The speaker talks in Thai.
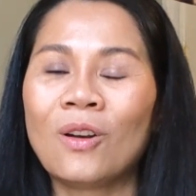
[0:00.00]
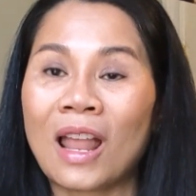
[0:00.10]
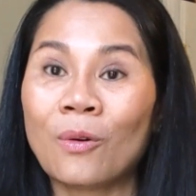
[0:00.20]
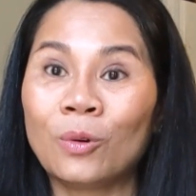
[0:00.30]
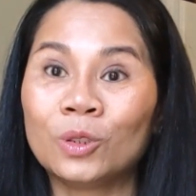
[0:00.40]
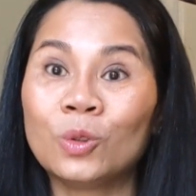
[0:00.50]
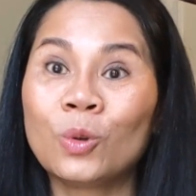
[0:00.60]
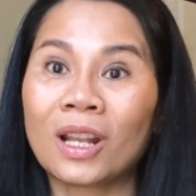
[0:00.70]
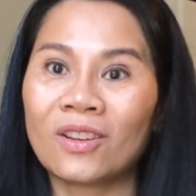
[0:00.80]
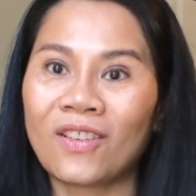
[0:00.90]
เราสู่
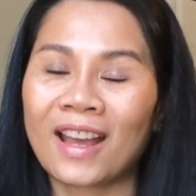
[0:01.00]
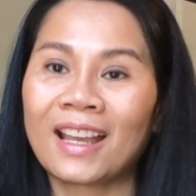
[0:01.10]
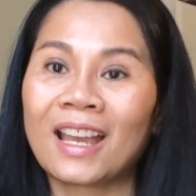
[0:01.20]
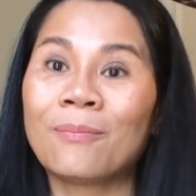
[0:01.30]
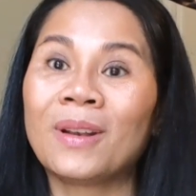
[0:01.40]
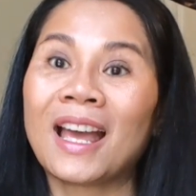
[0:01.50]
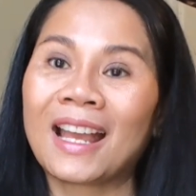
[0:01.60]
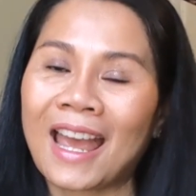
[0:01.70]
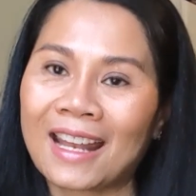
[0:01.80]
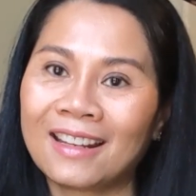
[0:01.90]
กันฟังกำลัง
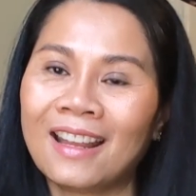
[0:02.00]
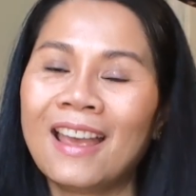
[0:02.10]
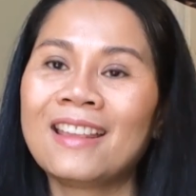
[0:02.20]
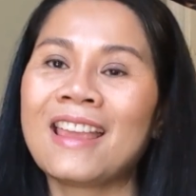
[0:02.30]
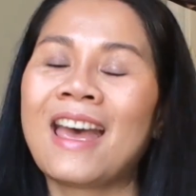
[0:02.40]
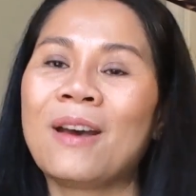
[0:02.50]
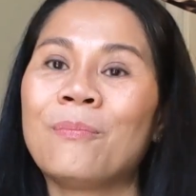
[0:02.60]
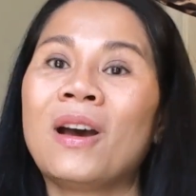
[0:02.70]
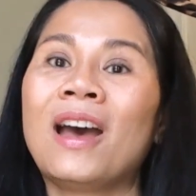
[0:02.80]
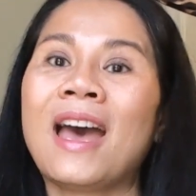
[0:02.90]
ฮัด จะ
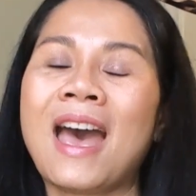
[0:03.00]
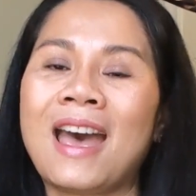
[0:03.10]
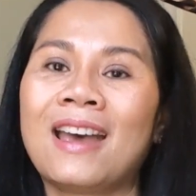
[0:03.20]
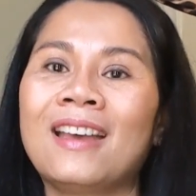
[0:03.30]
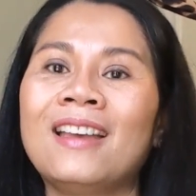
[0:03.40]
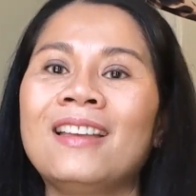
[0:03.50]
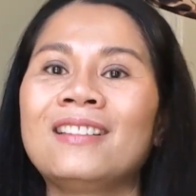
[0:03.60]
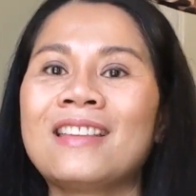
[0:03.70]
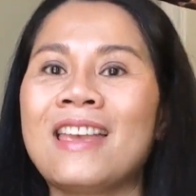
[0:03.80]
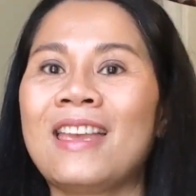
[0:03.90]
มา
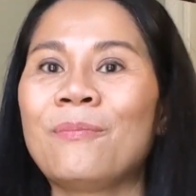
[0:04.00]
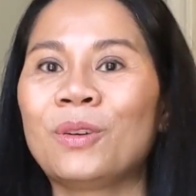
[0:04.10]
แชร์